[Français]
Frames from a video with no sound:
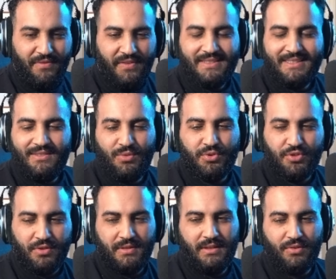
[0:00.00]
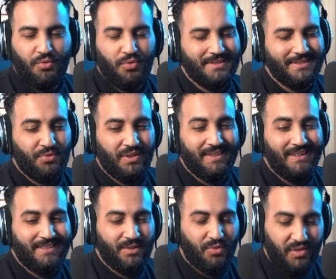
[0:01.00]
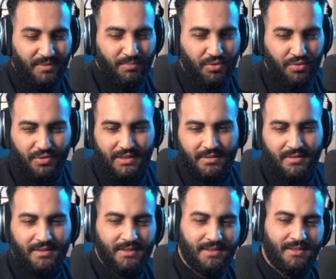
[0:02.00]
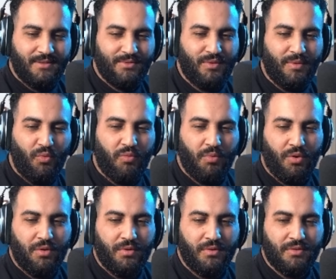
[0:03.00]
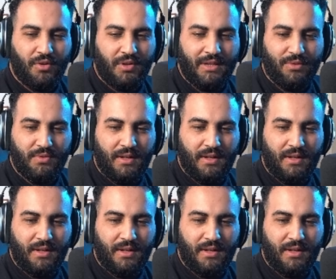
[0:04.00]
Fais, ce qui te chante Nathan. Tu es un, es un alternant libre de tes de tes mouvements euh, dans le cadre du